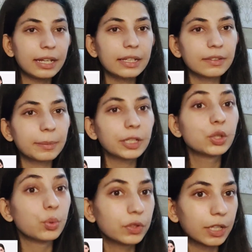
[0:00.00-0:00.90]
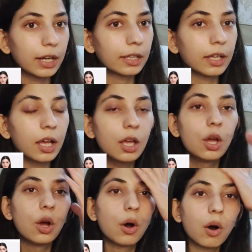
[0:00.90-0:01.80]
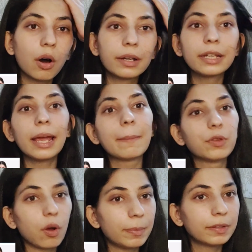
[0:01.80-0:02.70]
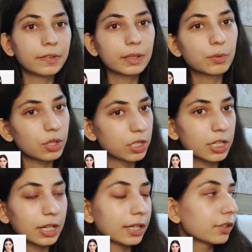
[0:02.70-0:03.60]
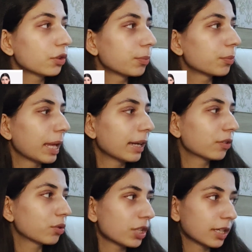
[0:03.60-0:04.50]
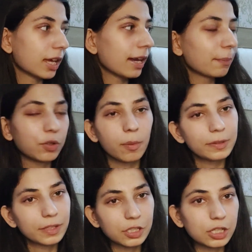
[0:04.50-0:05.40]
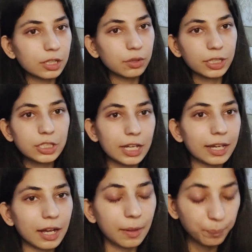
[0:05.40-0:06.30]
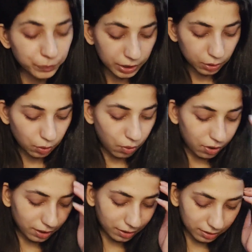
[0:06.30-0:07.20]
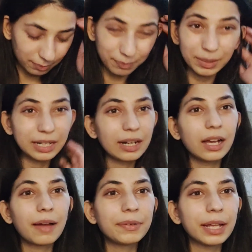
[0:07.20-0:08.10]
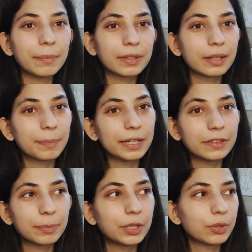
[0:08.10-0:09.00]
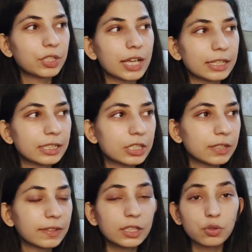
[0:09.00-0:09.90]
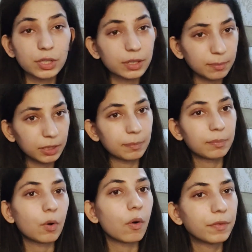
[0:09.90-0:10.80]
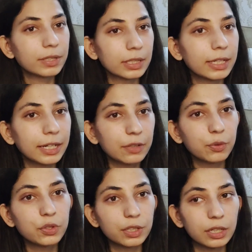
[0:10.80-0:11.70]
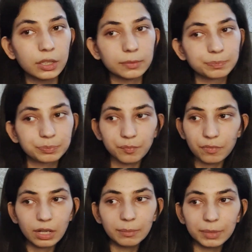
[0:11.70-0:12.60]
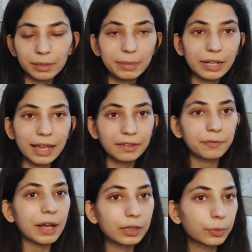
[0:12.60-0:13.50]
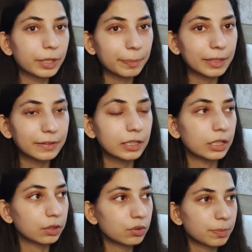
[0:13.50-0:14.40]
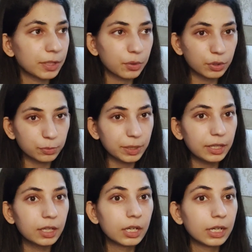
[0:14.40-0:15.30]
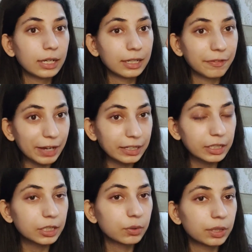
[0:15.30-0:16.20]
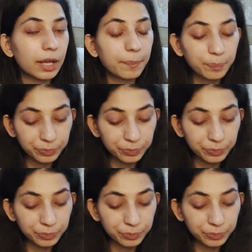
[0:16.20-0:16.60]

है ना इसे मैंने यूज़ करा था और ये एब्जॉर्बेंस की मुझे अच्छी लगी तो मैंने सोचा कि यार एब्जॉर्बेंस अच्छी है तो ये चलेगा और मेरे ना काफ़ी टाइम से रिप्लेसमेंट हो जा रही थी चीज़ें जो कि मतलब ऑब्वियसली इट वॉज़ मतलब मैं ऐसे फालतू में रिप्लेस नहीं करती हूँ जब तक कोई इसमें डिफेक्ट नहीं होता